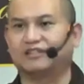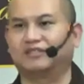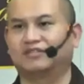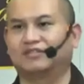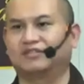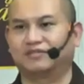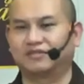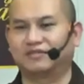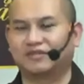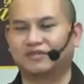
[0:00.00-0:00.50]

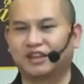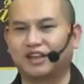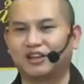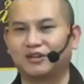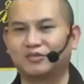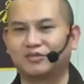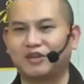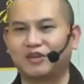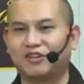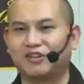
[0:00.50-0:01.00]
nên hôm nay
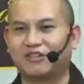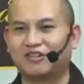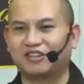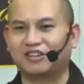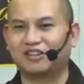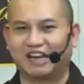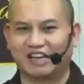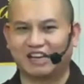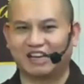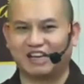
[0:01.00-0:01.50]
con cảnh
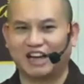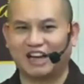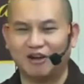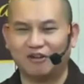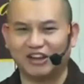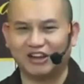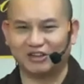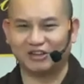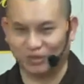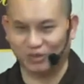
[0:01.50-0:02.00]
cáo đại
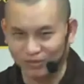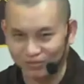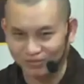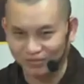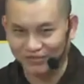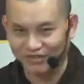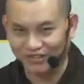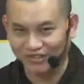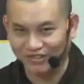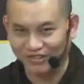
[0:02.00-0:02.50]
chúng
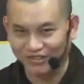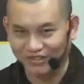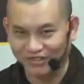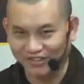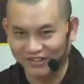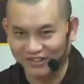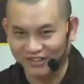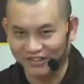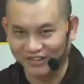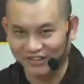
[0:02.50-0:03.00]
là
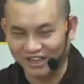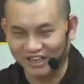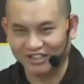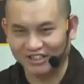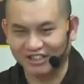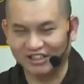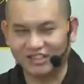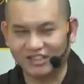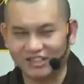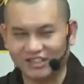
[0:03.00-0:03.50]
nhớ là
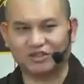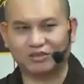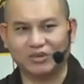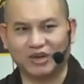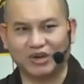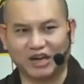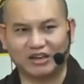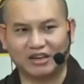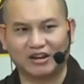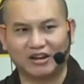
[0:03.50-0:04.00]
tu hành
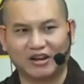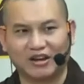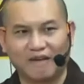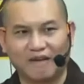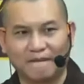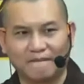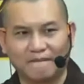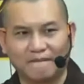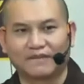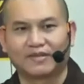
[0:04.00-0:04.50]

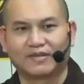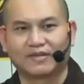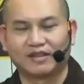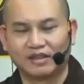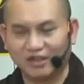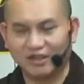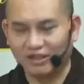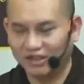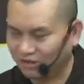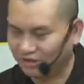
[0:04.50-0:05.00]
nhớ
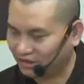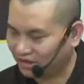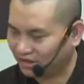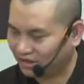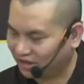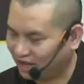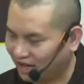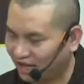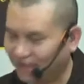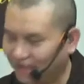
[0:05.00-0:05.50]
con dặn
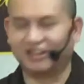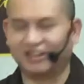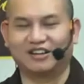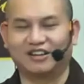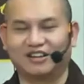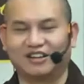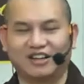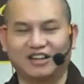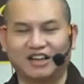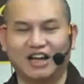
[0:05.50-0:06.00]

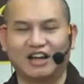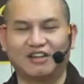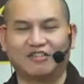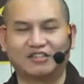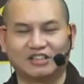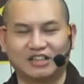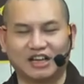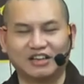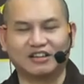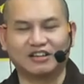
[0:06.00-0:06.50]
là
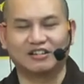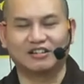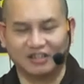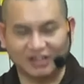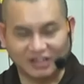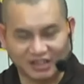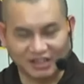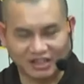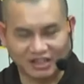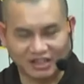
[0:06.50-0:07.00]
danh lợi
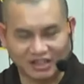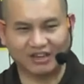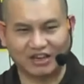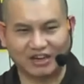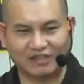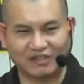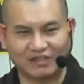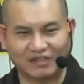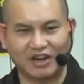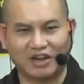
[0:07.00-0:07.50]
là
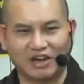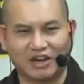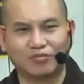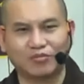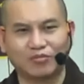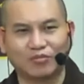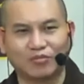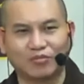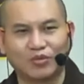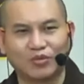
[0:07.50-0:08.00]
phải
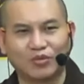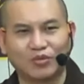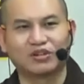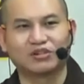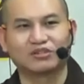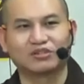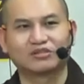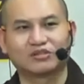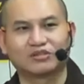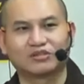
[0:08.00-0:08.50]
buông
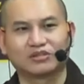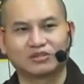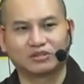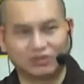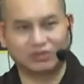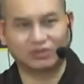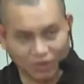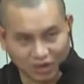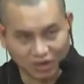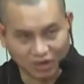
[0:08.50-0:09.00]

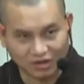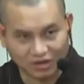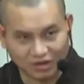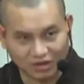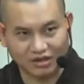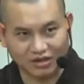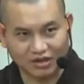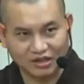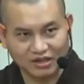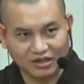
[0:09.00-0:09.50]
xuống
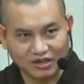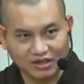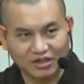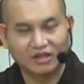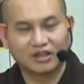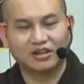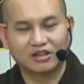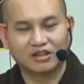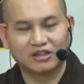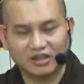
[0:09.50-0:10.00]

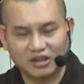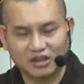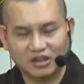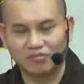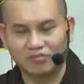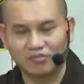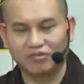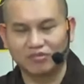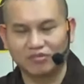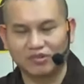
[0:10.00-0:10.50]
không
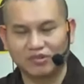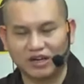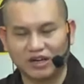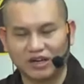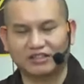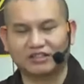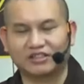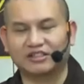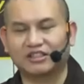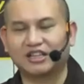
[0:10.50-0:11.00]
là
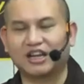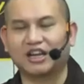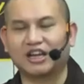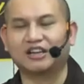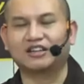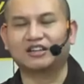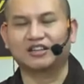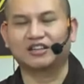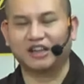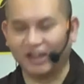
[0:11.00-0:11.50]
chết
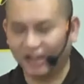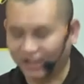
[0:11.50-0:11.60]
hết